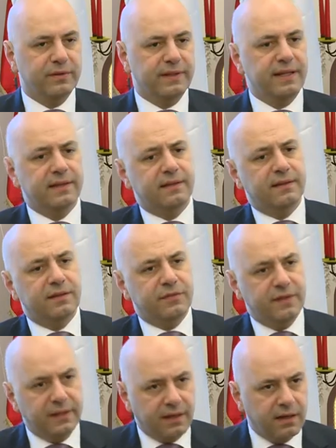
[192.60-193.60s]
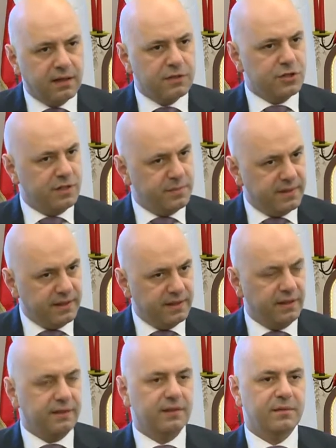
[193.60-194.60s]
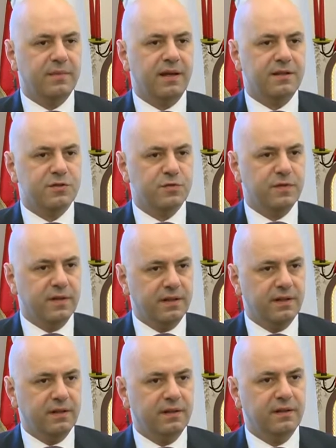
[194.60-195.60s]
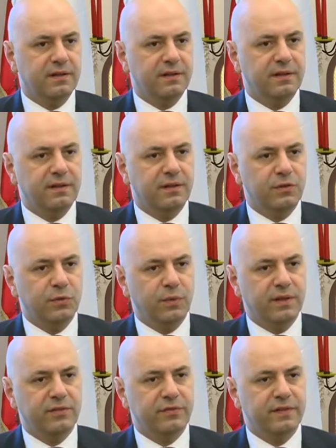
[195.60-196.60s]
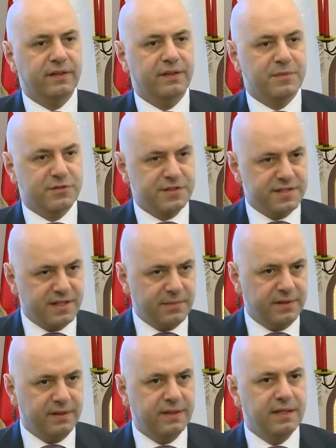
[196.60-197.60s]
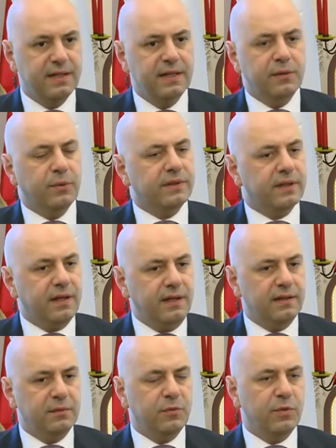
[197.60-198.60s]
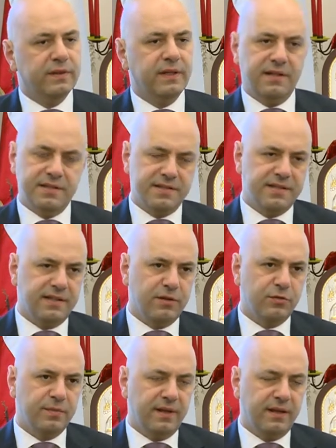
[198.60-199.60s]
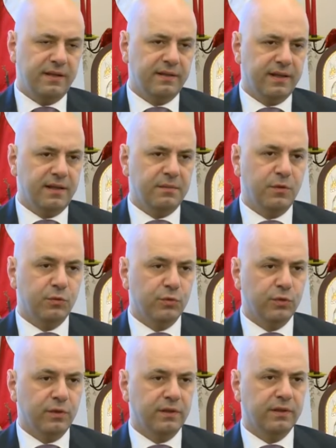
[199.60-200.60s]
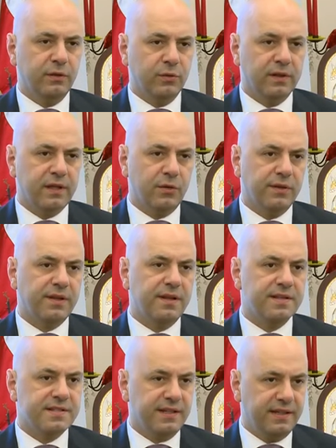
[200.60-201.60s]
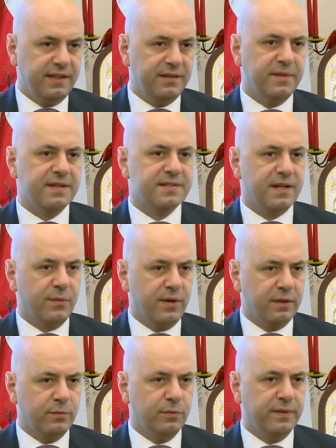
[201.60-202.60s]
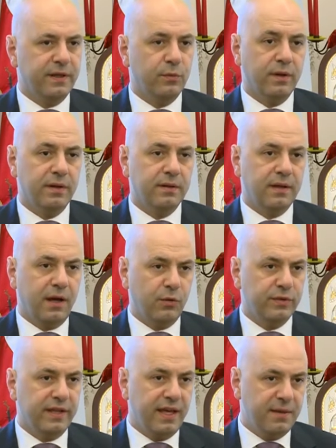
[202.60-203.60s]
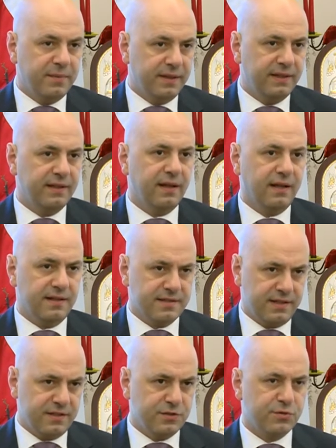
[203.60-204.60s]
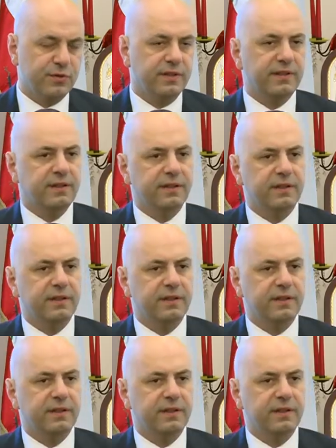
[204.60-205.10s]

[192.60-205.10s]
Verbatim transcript: كانت في لقاءات جانبية أيضا مع سفراء آه، الدول في مجلس الأمن وطرحنا المواضيع الأساسية للبنان كموضوع ضرورة عودة النازحين بأسرع وقت ممكن وعودة آمنة النازحين السوريين